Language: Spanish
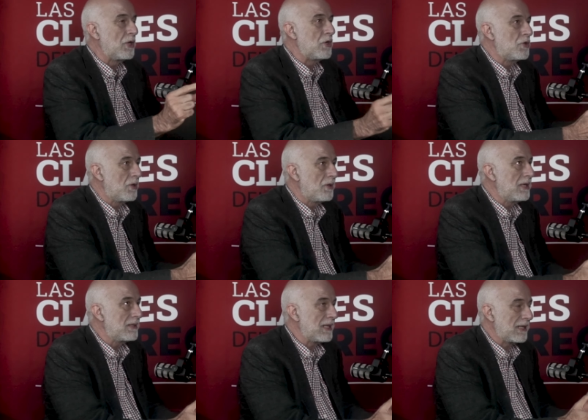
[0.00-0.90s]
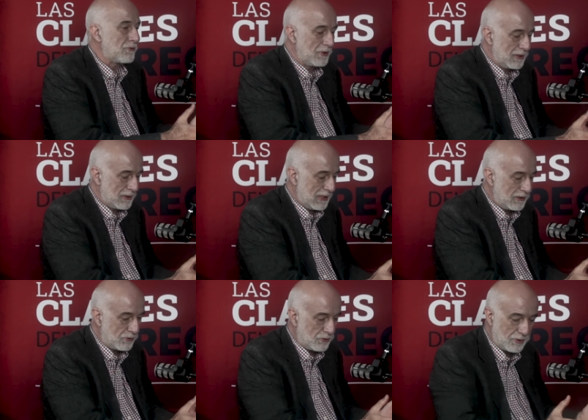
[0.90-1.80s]
No, estoy,
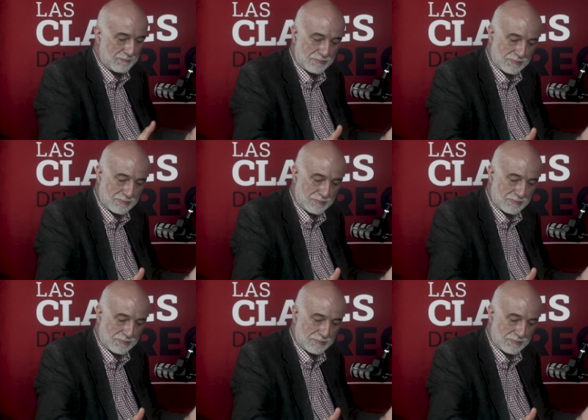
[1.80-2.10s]
estoy